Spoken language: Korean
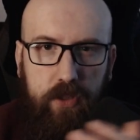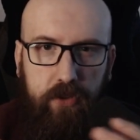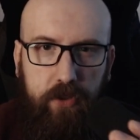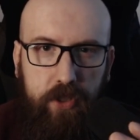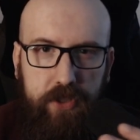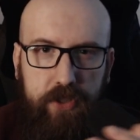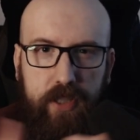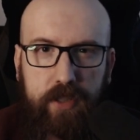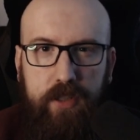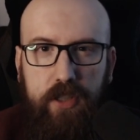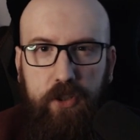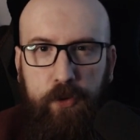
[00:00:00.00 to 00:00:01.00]
설치된
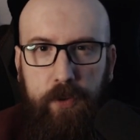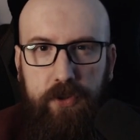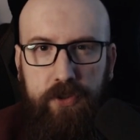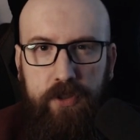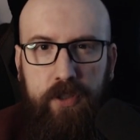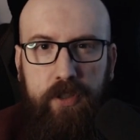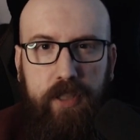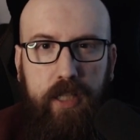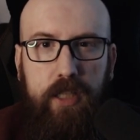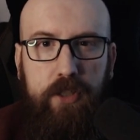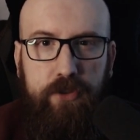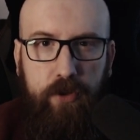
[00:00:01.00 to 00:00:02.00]
키 스위치는
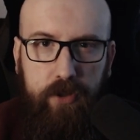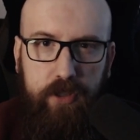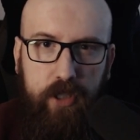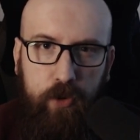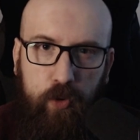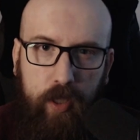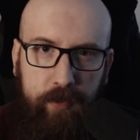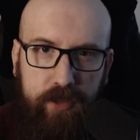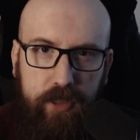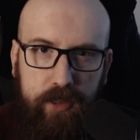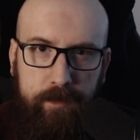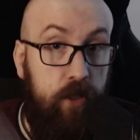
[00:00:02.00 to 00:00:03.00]
갈적이라고
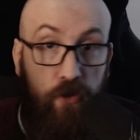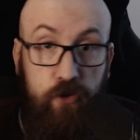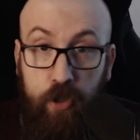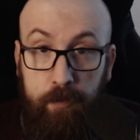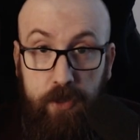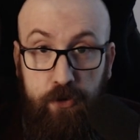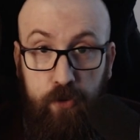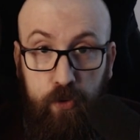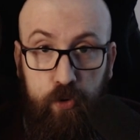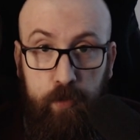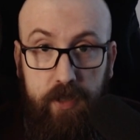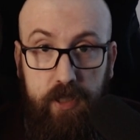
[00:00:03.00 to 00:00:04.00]
합니다.
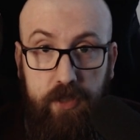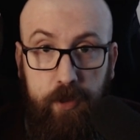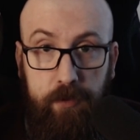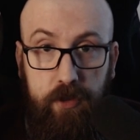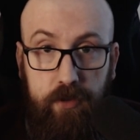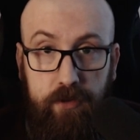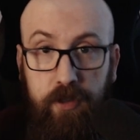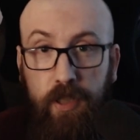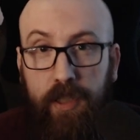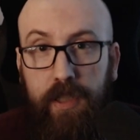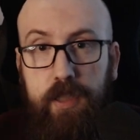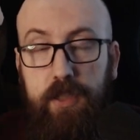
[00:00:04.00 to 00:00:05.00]
전반적으로 말하자면
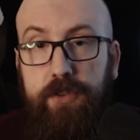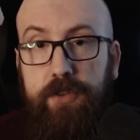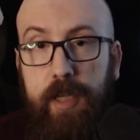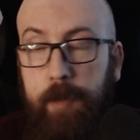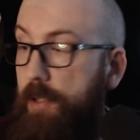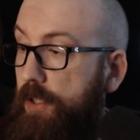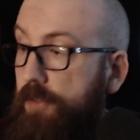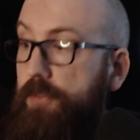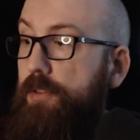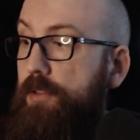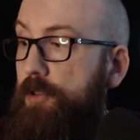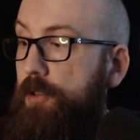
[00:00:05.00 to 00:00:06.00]
이
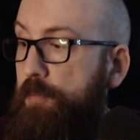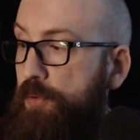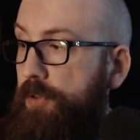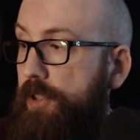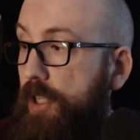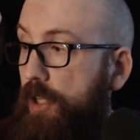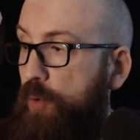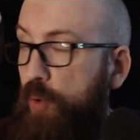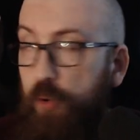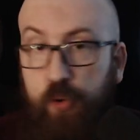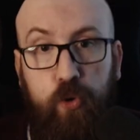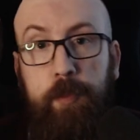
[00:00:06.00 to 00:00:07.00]
스낵박스를 분해하고
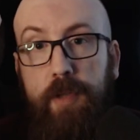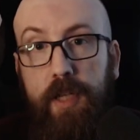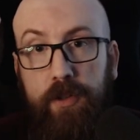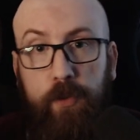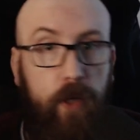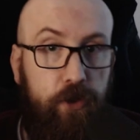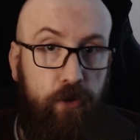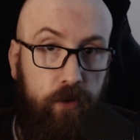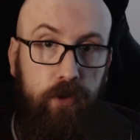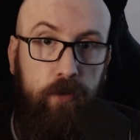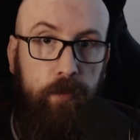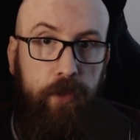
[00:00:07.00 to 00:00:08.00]
조립하는
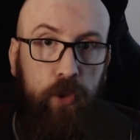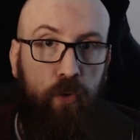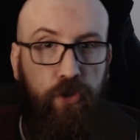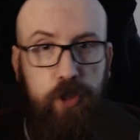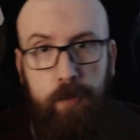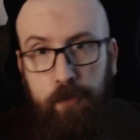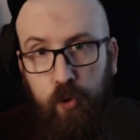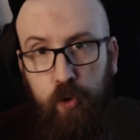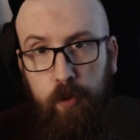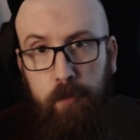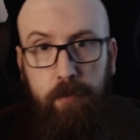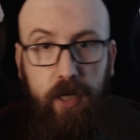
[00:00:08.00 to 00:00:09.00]
과정은 매우 쉽고
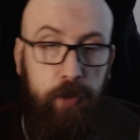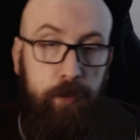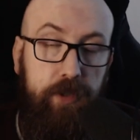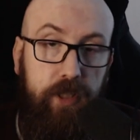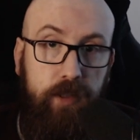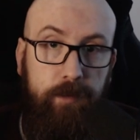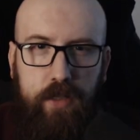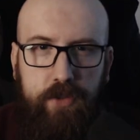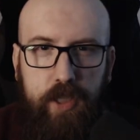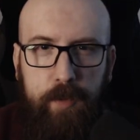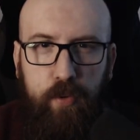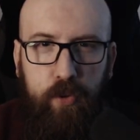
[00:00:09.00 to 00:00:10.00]
빠릅니다.
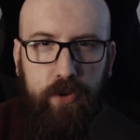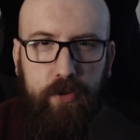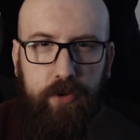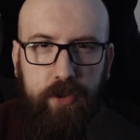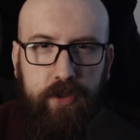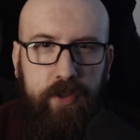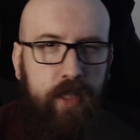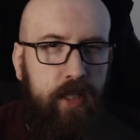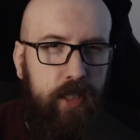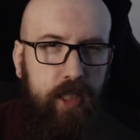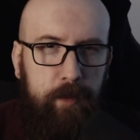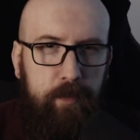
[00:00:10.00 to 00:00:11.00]
제 보기로는
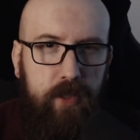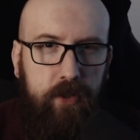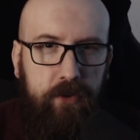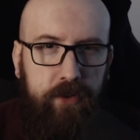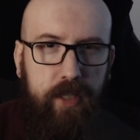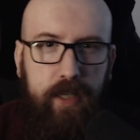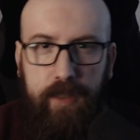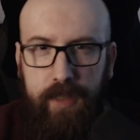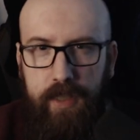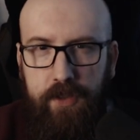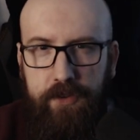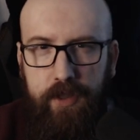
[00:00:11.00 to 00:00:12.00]
힛박스나
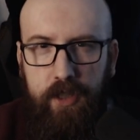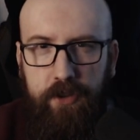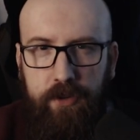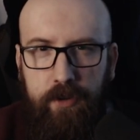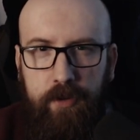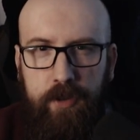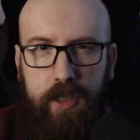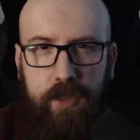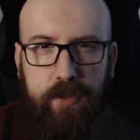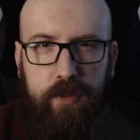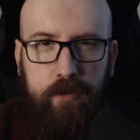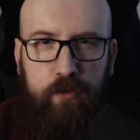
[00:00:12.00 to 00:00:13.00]
게이스틱에서
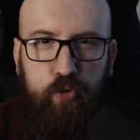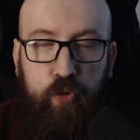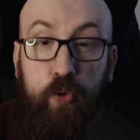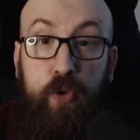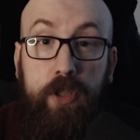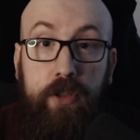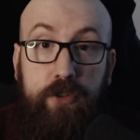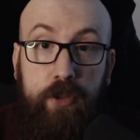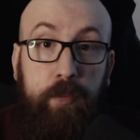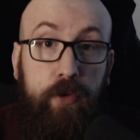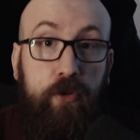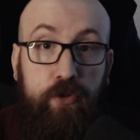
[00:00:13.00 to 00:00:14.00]
가장 중요한
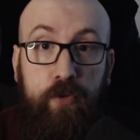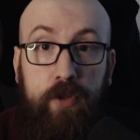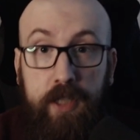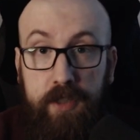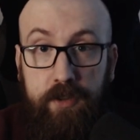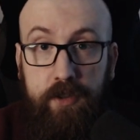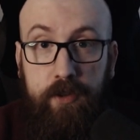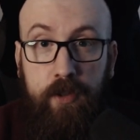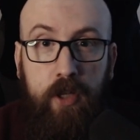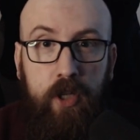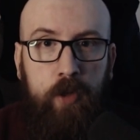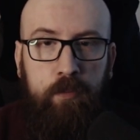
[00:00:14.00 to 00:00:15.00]
증명 중 하나는
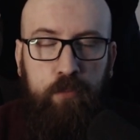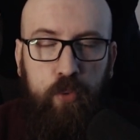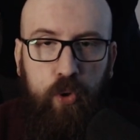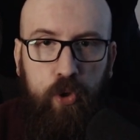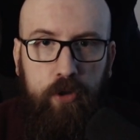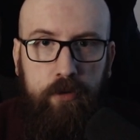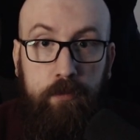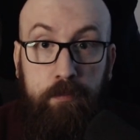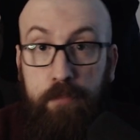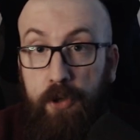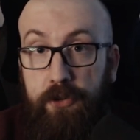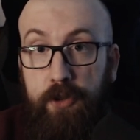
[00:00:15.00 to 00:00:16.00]
물론
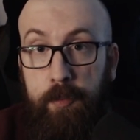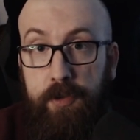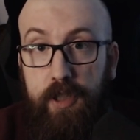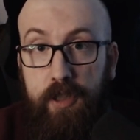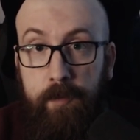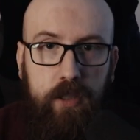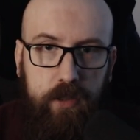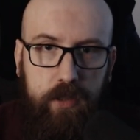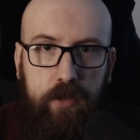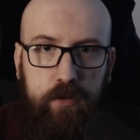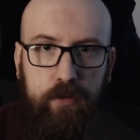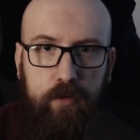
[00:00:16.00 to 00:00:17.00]
버튼입니다.
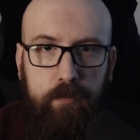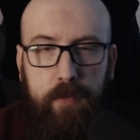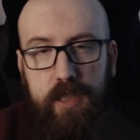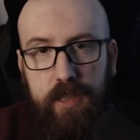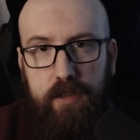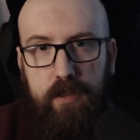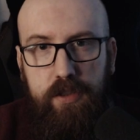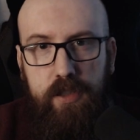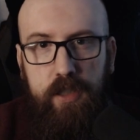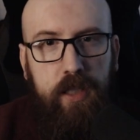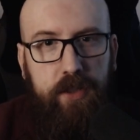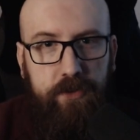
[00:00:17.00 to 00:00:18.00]
그리고
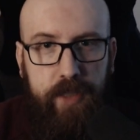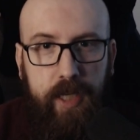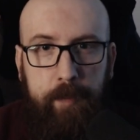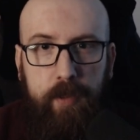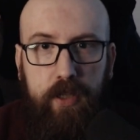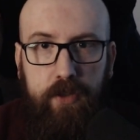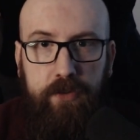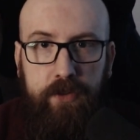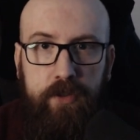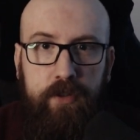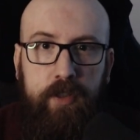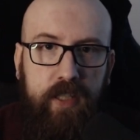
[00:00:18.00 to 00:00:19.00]
말했듯이
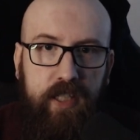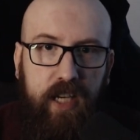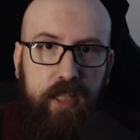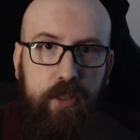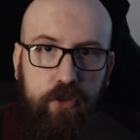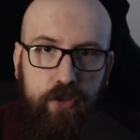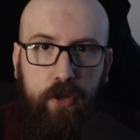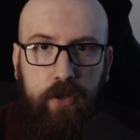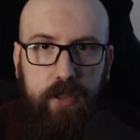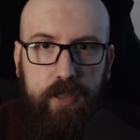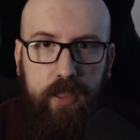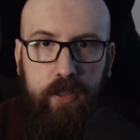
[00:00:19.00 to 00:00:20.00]
스낵박스는
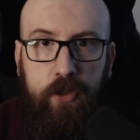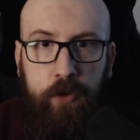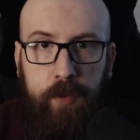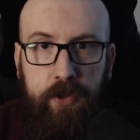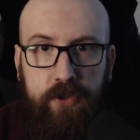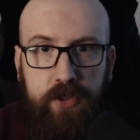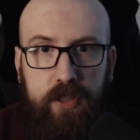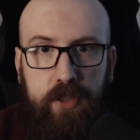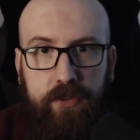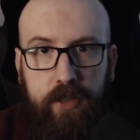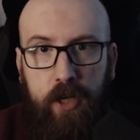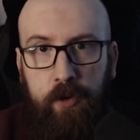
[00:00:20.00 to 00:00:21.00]
갈척이란 스위치
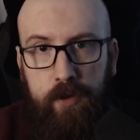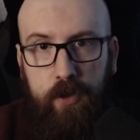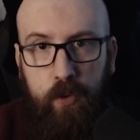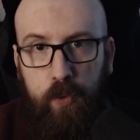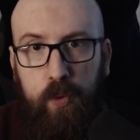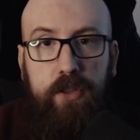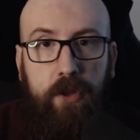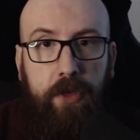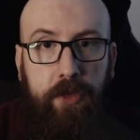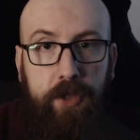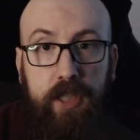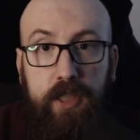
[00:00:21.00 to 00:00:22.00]
사용하고
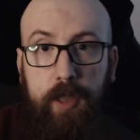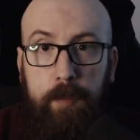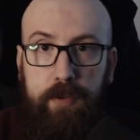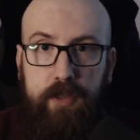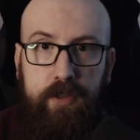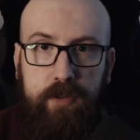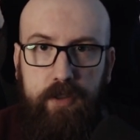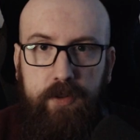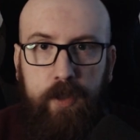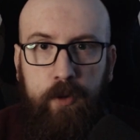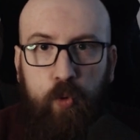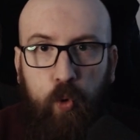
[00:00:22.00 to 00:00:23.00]
3D
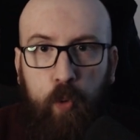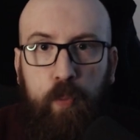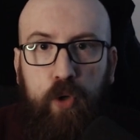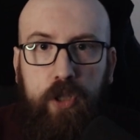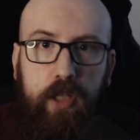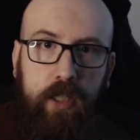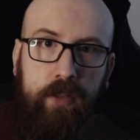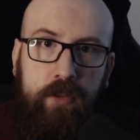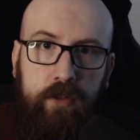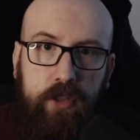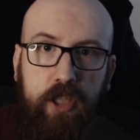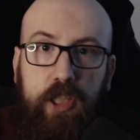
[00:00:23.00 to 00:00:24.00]
프린트된
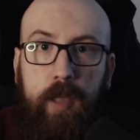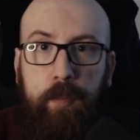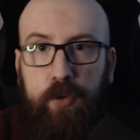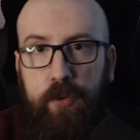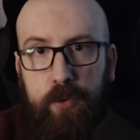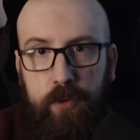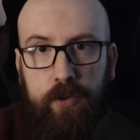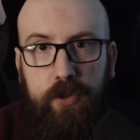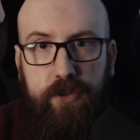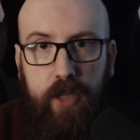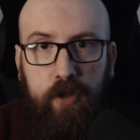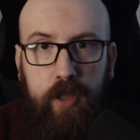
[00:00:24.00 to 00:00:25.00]
오목한 기캡도
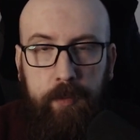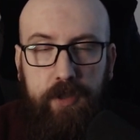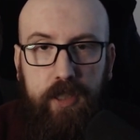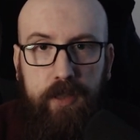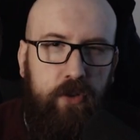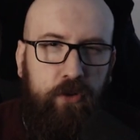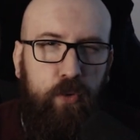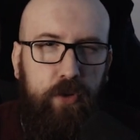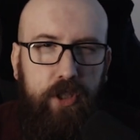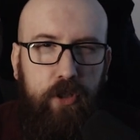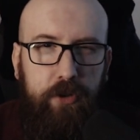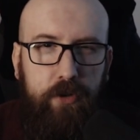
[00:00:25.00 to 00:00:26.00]
사용합니다.
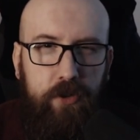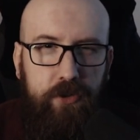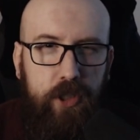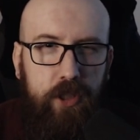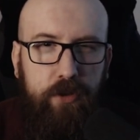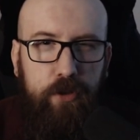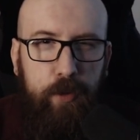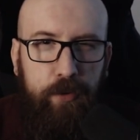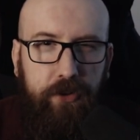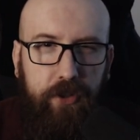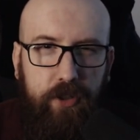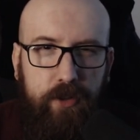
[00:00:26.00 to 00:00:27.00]
소리가 어떤지
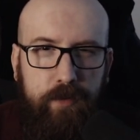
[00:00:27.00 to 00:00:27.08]
들어보세요.